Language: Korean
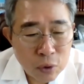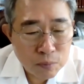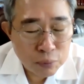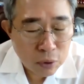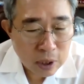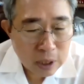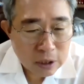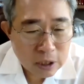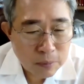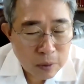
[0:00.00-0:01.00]
부어나서
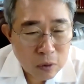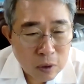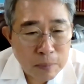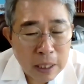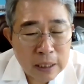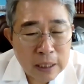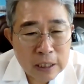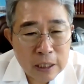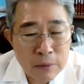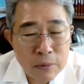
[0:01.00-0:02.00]
집에 빨간
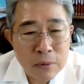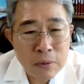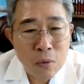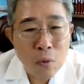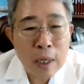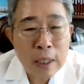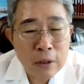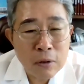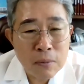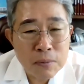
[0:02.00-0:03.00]
딱지가 붙고 오갈
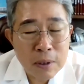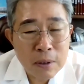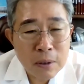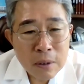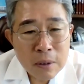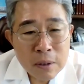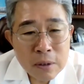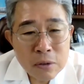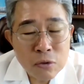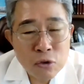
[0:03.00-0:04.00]
데도 없어.
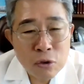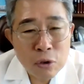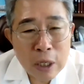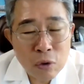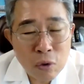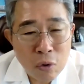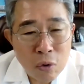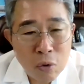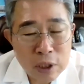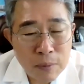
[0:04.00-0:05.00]
소주를 한
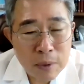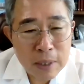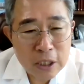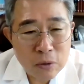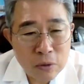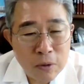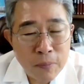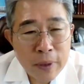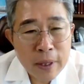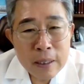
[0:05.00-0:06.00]
두세 병 마시고
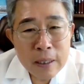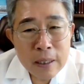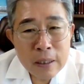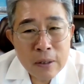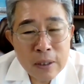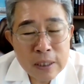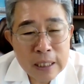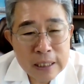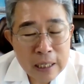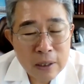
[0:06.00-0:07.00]
더 이상
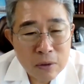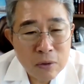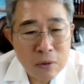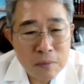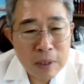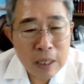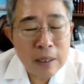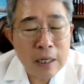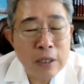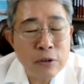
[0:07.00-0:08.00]
살 것도 없네.
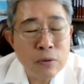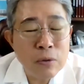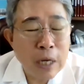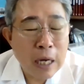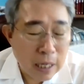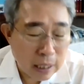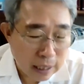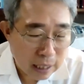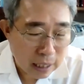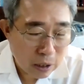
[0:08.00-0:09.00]
그래가지고
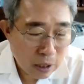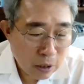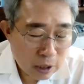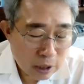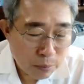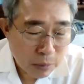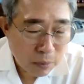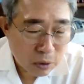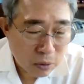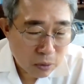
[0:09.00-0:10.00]
한강다리 신발을
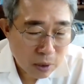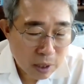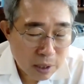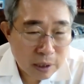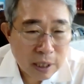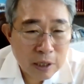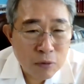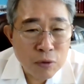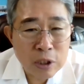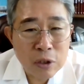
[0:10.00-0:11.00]
벗어놓고 한강다리
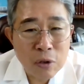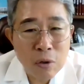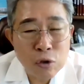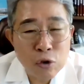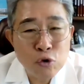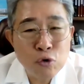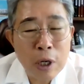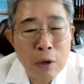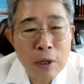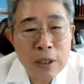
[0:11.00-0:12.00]
위에서 떨어져
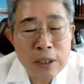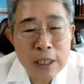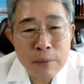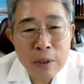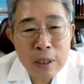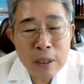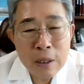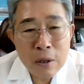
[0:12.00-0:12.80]
죽으려고 하는 사람이